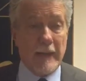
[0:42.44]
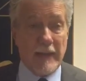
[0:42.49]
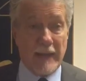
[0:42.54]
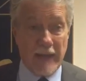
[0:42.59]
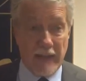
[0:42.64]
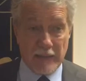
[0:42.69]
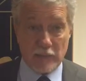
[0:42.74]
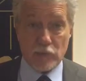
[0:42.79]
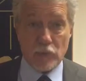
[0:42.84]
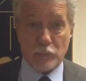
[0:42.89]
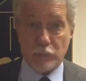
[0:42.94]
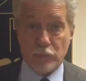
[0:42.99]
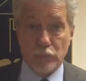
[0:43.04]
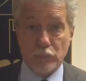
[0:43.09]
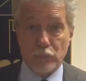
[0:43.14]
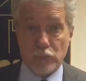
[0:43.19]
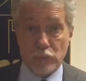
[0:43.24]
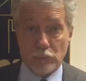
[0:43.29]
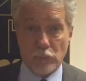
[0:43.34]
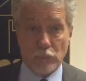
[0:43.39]
L'altro
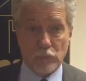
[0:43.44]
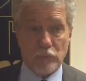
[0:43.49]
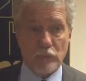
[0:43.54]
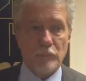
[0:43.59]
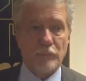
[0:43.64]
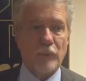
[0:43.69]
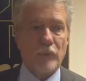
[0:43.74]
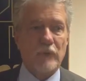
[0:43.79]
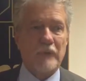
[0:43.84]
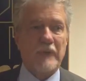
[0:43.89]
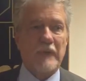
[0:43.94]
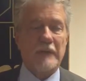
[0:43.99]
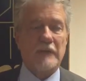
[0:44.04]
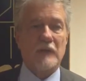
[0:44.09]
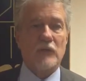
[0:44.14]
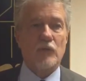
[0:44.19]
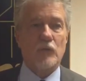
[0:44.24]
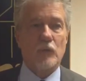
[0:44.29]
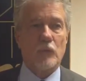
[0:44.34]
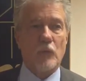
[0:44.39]
punto molto
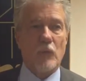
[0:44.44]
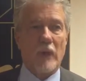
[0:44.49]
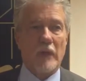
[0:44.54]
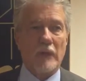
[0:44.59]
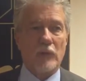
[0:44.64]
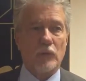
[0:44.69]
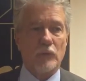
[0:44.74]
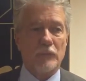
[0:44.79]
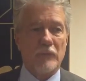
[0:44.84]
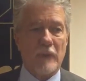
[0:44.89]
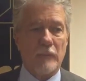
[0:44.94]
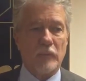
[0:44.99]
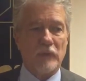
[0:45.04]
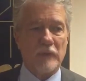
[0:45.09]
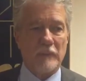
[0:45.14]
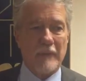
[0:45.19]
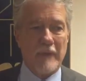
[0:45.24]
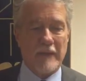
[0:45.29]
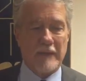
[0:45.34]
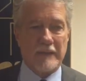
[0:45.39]
importante sul quale
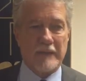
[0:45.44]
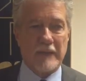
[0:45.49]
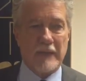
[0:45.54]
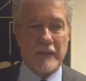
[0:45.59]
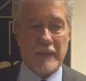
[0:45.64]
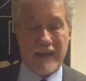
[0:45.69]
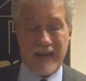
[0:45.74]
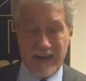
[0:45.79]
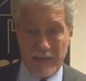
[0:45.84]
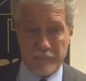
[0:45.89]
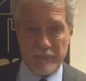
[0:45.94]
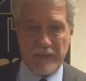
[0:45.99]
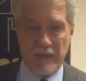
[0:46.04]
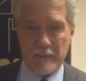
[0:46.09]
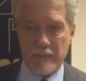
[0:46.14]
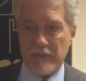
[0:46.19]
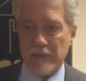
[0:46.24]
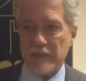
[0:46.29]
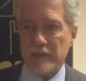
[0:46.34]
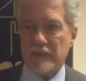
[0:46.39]
dobbiamo dibattere
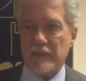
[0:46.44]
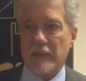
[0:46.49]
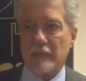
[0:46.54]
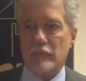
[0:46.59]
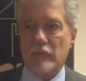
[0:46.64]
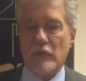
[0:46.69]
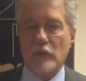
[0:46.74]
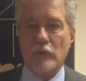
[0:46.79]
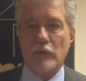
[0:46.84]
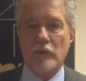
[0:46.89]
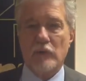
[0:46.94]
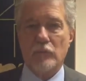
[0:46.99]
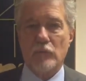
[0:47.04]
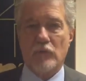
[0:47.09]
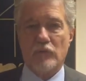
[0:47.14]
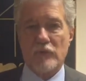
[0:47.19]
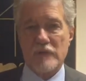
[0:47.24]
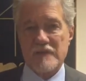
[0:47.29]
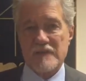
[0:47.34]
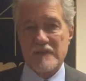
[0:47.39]
rapidamente è quello del
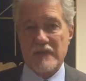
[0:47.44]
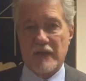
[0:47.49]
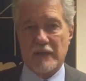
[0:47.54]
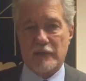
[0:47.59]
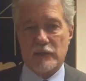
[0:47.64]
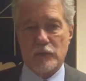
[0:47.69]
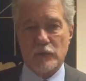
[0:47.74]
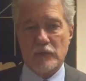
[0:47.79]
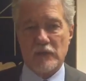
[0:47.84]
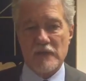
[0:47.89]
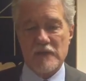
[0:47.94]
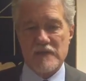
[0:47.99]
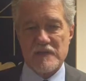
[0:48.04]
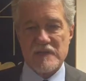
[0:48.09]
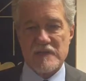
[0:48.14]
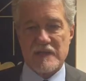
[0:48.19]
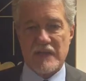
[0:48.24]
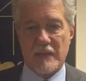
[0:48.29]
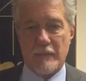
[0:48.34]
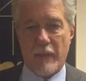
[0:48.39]
nuovo assetto del
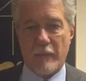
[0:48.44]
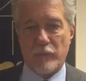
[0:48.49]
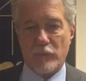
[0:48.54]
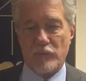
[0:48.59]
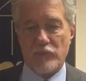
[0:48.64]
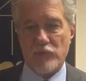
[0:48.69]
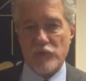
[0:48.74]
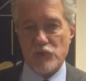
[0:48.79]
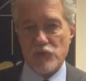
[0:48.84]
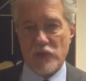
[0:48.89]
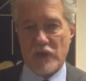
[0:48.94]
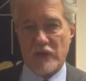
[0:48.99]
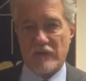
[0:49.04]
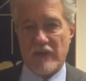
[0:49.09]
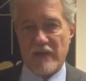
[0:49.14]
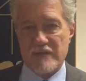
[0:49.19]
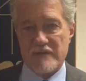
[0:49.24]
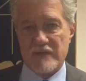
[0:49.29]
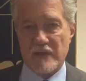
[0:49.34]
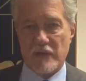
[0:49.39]
sistema province,
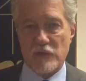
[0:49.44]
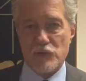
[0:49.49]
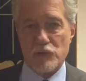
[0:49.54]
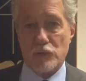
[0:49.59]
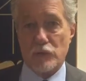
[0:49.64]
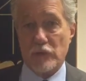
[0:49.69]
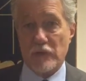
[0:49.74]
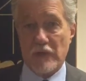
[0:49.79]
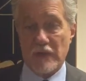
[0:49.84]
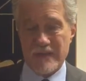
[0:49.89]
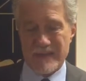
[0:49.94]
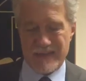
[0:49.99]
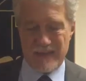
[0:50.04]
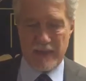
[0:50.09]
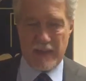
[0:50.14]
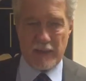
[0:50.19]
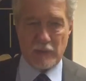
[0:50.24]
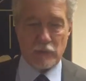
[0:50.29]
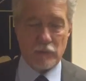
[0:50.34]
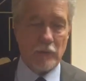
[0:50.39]
revaste, regioni,
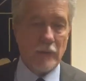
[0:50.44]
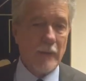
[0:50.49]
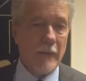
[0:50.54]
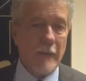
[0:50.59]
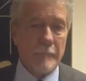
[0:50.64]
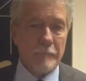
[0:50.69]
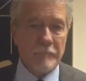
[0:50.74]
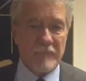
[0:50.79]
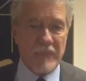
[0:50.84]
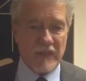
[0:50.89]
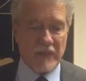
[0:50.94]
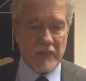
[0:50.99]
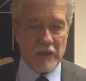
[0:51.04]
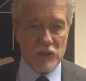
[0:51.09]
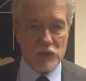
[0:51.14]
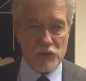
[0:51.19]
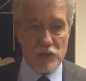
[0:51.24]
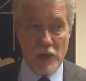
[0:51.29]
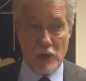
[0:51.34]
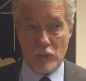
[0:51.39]
Stato,
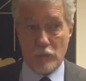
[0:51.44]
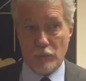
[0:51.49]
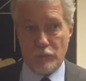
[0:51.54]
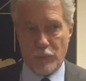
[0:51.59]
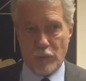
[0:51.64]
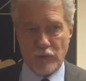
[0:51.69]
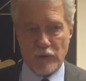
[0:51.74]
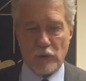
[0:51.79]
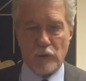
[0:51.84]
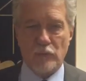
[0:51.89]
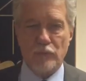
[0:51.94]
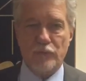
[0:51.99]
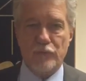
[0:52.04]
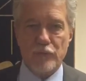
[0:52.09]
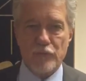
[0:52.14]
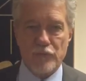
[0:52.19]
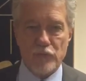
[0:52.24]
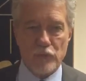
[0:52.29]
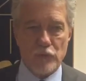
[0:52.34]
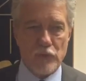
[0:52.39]
perché c'è un po' di
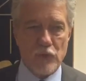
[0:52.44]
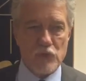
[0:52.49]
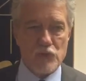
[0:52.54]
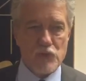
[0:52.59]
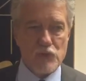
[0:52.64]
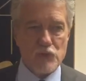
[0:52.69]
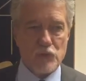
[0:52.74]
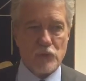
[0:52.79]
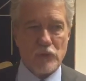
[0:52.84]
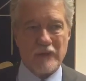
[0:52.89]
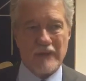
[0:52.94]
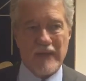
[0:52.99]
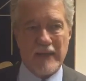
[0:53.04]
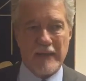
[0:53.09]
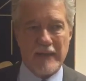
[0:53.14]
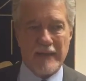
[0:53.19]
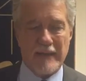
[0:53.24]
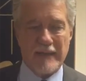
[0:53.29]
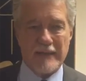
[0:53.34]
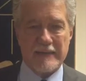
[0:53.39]
confusione, ci sono
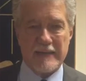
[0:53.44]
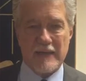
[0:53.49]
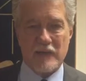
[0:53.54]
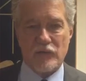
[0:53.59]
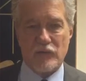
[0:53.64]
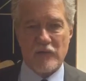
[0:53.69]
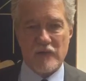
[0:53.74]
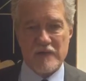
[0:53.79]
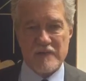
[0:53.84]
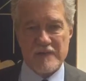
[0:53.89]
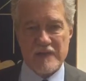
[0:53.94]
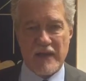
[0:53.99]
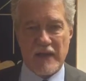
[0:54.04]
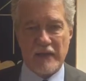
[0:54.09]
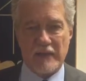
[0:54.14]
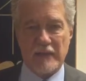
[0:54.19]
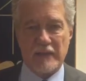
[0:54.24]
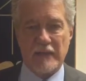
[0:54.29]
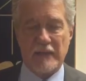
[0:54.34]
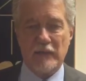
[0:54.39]
deleghe
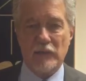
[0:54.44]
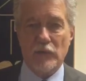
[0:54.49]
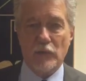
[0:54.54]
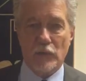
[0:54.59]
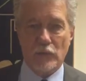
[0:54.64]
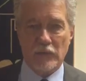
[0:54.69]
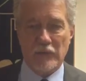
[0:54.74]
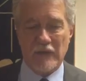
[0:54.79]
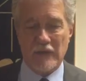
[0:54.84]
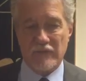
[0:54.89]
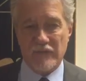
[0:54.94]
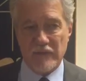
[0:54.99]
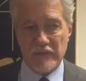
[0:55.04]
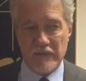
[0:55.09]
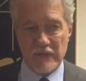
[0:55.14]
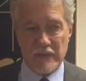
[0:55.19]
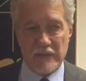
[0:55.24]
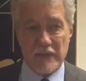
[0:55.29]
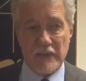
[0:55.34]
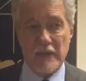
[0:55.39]
trasversali non
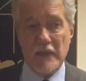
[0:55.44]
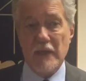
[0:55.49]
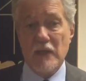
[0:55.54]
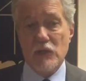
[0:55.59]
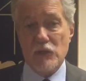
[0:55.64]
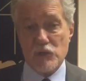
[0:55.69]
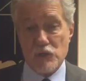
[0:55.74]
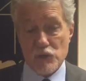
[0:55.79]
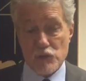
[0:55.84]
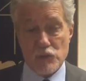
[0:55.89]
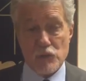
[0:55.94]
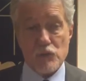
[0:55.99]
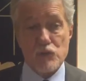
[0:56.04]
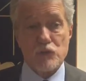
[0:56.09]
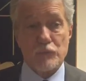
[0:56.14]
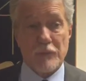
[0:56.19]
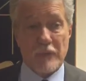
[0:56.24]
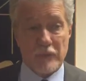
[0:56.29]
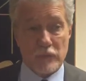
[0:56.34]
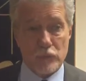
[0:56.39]
definite, ci sono
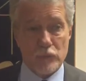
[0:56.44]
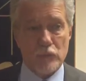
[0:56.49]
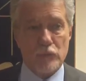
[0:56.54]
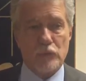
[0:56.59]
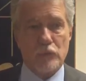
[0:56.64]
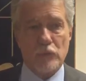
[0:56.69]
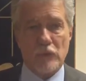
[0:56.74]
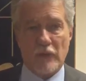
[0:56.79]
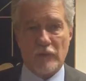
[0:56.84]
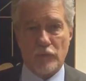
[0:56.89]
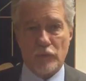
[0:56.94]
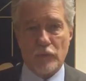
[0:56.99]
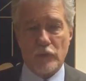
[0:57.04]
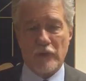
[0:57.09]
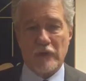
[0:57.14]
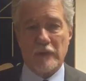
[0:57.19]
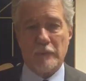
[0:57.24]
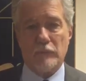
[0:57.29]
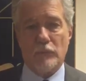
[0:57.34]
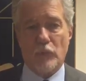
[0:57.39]
soprattutto
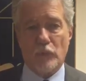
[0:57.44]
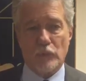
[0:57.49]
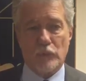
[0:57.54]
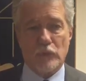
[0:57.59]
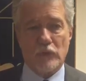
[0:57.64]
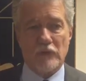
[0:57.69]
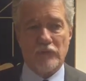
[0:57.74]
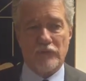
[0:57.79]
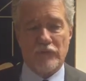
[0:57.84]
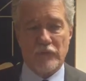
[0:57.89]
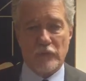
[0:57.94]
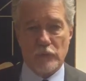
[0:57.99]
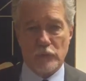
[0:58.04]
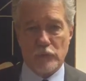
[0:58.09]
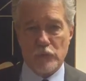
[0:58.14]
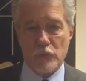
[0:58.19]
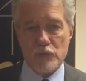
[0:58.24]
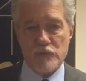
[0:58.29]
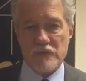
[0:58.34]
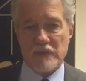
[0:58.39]
lavori molto
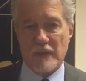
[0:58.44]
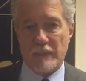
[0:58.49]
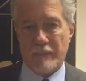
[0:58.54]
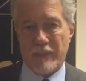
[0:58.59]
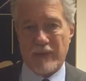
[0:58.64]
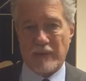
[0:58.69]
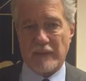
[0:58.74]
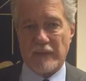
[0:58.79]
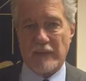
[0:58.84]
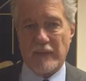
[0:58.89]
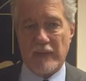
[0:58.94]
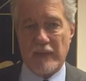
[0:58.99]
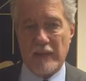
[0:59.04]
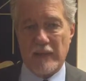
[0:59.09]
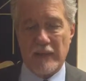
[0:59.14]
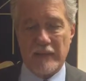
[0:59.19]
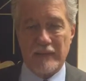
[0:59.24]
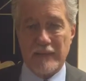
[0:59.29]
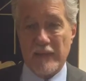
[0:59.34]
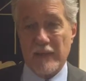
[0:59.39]
difficoltosi da parte
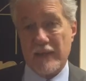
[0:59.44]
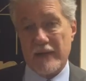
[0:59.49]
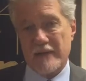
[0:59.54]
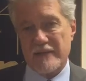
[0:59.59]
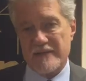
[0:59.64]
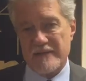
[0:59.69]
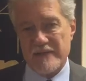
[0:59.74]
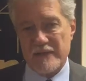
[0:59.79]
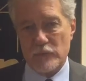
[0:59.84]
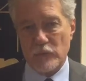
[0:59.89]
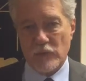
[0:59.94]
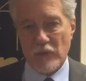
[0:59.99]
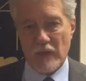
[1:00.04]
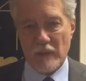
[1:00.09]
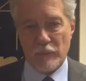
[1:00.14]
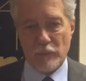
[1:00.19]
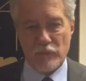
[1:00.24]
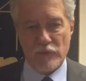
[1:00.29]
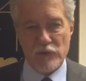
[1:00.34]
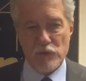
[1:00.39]
delle, del residuo
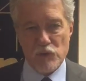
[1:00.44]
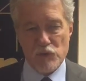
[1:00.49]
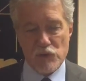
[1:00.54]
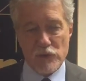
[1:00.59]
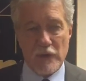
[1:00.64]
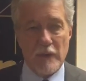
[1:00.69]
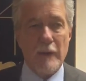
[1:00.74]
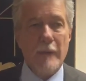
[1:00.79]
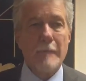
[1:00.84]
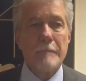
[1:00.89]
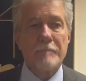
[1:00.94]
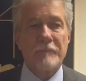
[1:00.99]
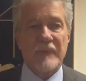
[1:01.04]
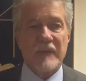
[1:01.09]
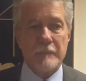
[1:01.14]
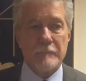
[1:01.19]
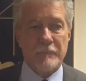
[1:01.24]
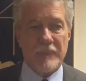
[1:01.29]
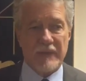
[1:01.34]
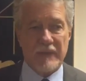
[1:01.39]
delle province
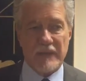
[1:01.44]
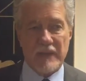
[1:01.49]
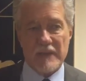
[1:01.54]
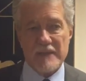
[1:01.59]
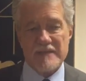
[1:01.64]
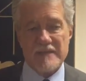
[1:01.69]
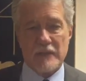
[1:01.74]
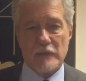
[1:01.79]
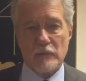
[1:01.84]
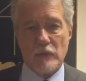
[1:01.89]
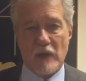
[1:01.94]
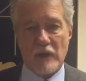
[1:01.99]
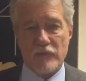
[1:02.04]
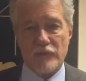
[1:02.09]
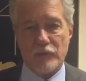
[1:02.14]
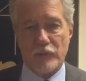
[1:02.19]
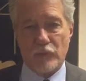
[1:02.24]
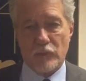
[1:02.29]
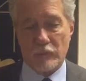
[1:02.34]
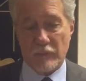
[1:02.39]
in pendenza di una
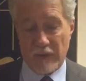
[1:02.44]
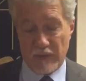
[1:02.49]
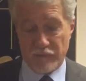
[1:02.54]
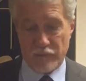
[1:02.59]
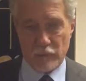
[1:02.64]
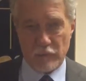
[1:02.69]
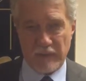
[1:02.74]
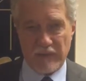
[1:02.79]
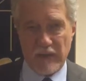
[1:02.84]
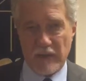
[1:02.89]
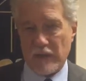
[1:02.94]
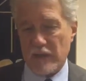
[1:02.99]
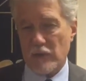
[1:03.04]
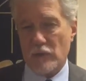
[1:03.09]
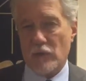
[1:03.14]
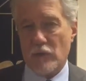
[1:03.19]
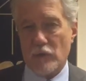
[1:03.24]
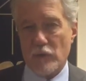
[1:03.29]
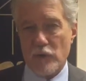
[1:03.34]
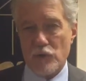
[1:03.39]
riforma, riforma del
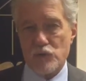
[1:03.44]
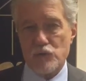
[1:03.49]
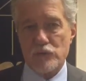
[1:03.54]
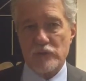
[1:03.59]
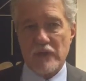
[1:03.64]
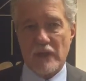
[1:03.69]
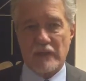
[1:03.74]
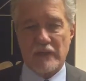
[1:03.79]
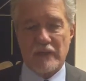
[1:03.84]
Rio che non è giunta a